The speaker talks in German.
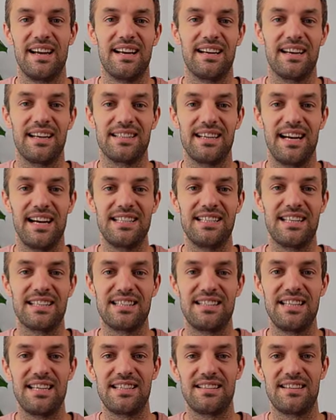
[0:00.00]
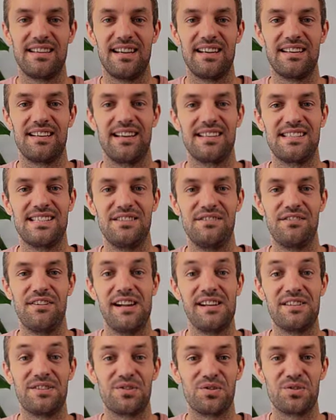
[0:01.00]
Das heißt jetzt nicht, dass die
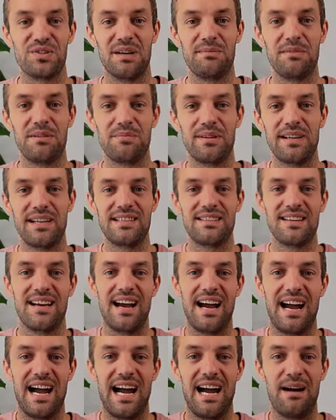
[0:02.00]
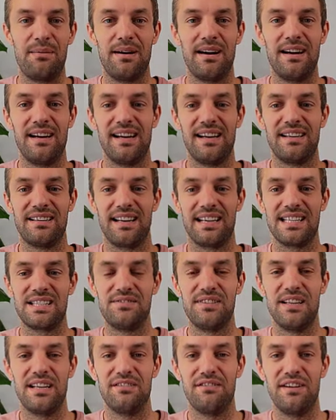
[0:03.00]
Welt zusammenbricht, aber dass
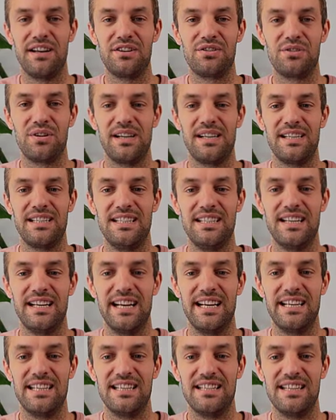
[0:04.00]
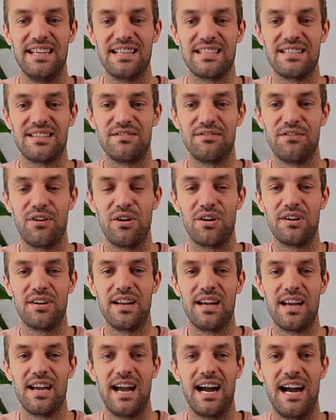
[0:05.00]
wir eventuell hier in den nächsten
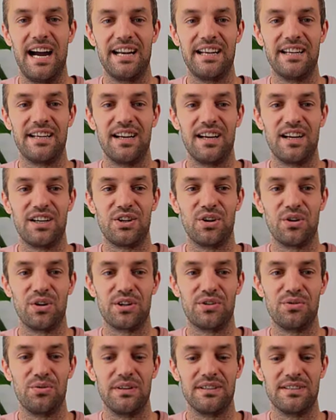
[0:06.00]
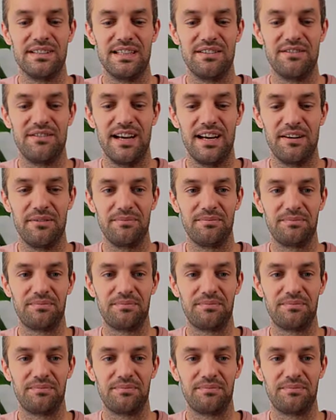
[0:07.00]
Wochen eine Korrektur sehen werden.